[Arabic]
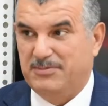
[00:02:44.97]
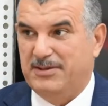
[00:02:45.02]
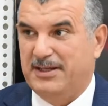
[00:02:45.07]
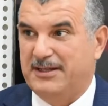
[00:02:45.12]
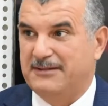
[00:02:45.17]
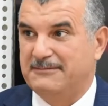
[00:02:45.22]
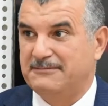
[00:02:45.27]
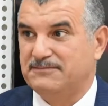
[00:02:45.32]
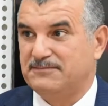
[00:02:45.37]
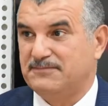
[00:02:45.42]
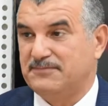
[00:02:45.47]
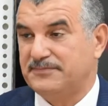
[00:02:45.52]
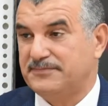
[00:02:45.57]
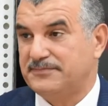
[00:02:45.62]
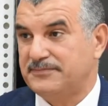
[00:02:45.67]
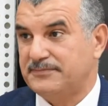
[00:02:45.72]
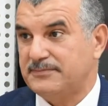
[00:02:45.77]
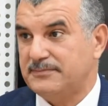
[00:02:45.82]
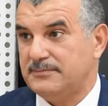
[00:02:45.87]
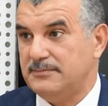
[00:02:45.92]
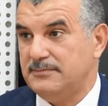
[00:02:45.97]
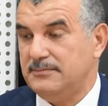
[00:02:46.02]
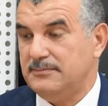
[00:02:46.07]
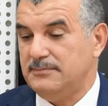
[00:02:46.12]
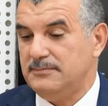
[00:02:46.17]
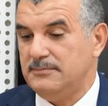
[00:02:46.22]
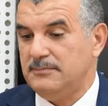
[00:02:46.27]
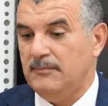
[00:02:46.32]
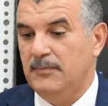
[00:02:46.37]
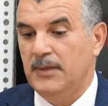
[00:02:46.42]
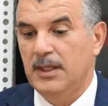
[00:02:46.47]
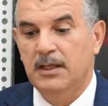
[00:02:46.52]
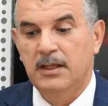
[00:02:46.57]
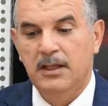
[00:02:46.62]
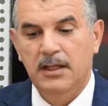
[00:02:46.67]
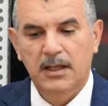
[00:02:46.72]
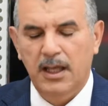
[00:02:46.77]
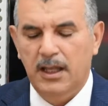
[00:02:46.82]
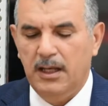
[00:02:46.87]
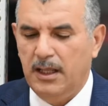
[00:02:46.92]
هما مرحبا بالناس الكل راهو سي
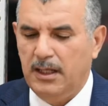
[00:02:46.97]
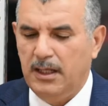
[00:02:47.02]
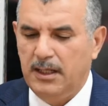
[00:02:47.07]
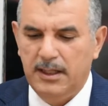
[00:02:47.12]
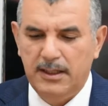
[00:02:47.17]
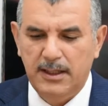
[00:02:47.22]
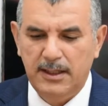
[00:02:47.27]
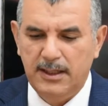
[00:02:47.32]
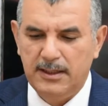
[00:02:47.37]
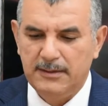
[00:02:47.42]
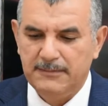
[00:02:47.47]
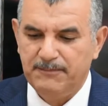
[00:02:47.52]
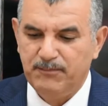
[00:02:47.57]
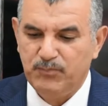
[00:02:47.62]
لا لا لا, لا. اما